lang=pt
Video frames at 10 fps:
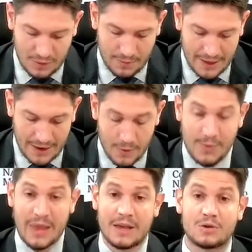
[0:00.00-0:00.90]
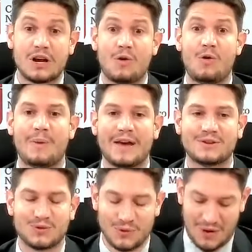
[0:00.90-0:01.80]
penal. Eu já
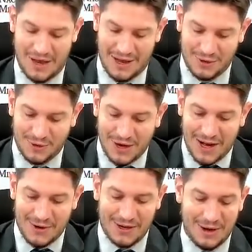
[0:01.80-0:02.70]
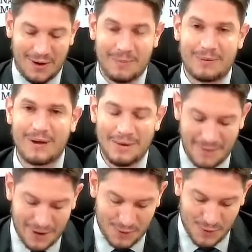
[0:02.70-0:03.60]
começo, é, doutora Carolina, com a primeira
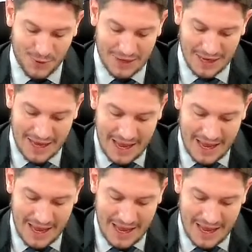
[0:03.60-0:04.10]
pergunta,